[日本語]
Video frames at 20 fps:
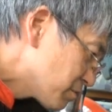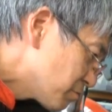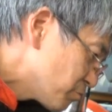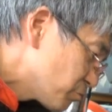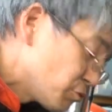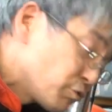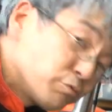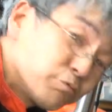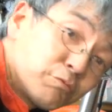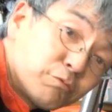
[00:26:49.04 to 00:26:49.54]
う
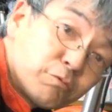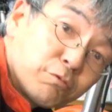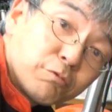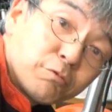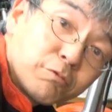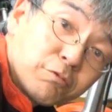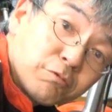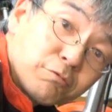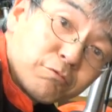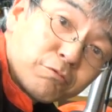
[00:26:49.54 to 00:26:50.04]
ち
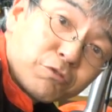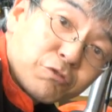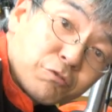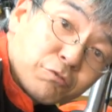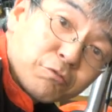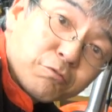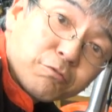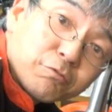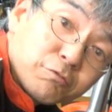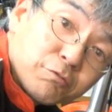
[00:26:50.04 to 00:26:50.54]
のうち
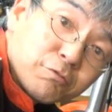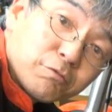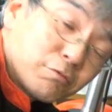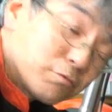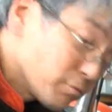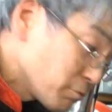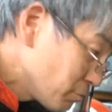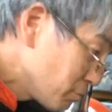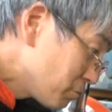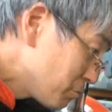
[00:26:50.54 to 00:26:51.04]
の
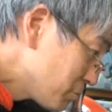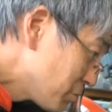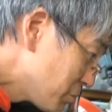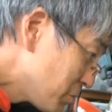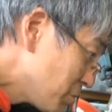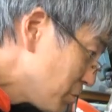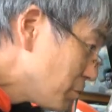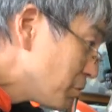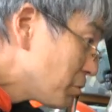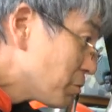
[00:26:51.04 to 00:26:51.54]

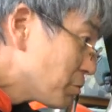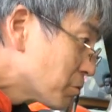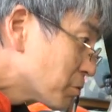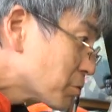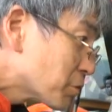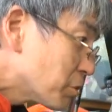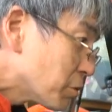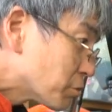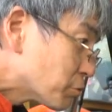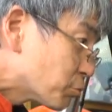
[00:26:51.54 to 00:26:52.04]

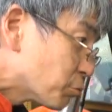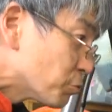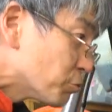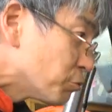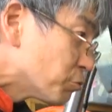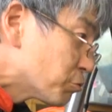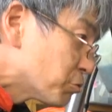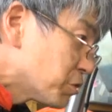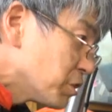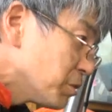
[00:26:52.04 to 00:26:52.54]
客取り
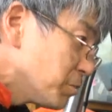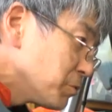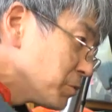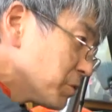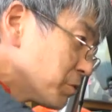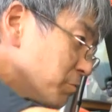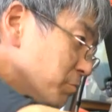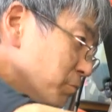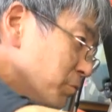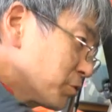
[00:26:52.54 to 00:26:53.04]
寄ってみた
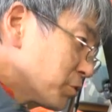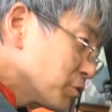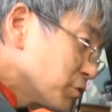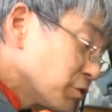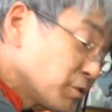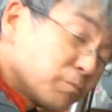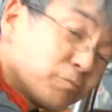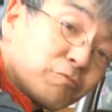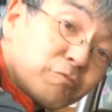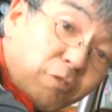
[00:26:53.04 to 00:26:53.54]
いなこと嫌
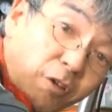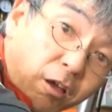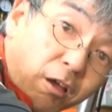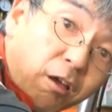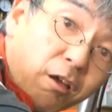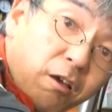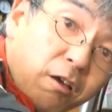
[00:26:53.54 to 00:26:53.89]
だもんね